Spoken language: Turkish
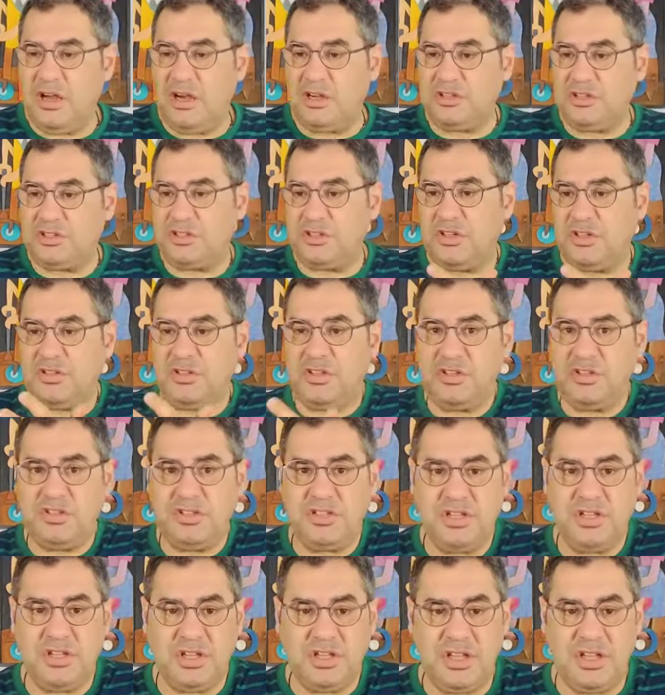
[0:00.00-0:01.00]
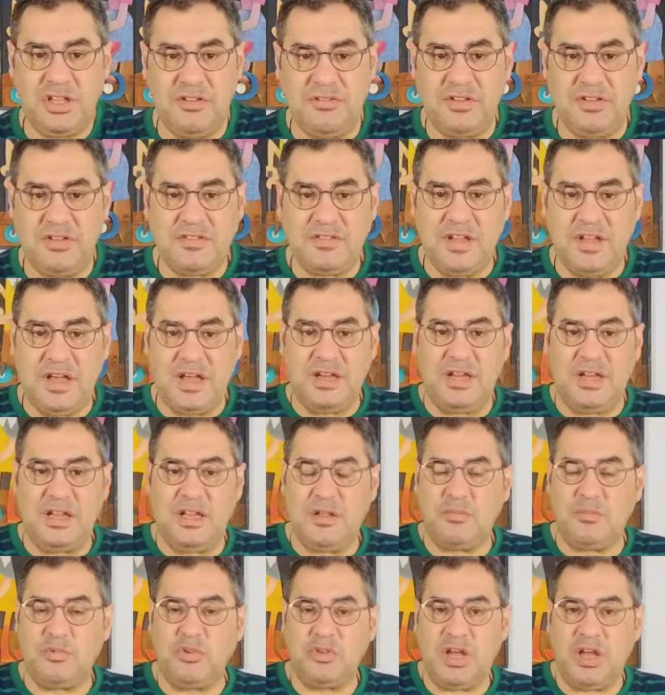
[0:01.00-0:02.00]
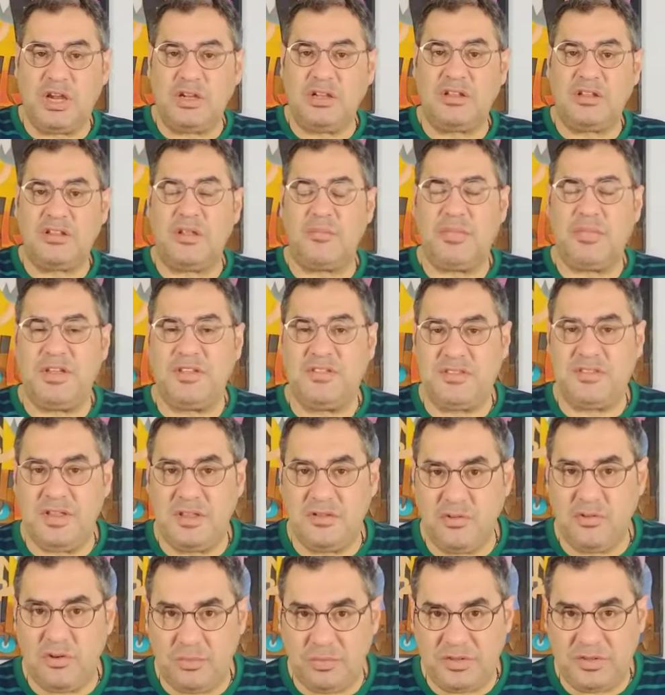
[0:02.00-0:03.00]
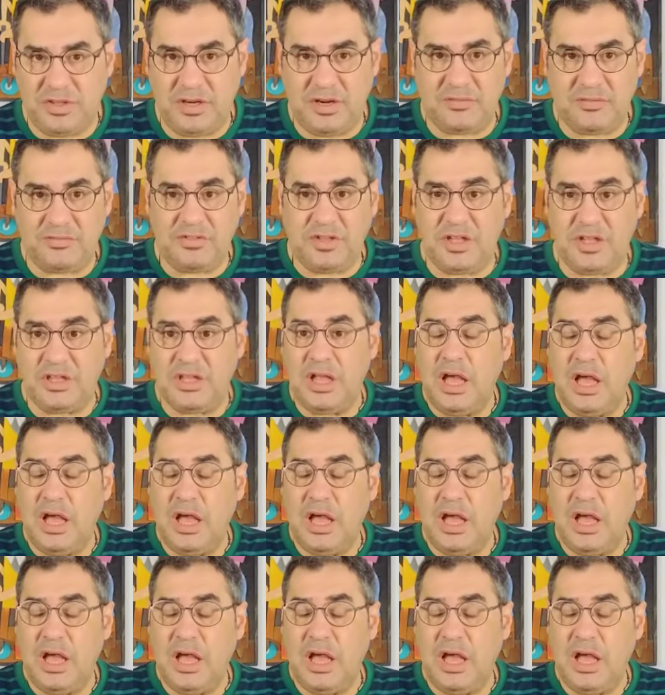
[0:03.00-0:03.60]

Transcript: aşırı dincilikle vesaireyle bunlarla da besleniyor bir taraftan.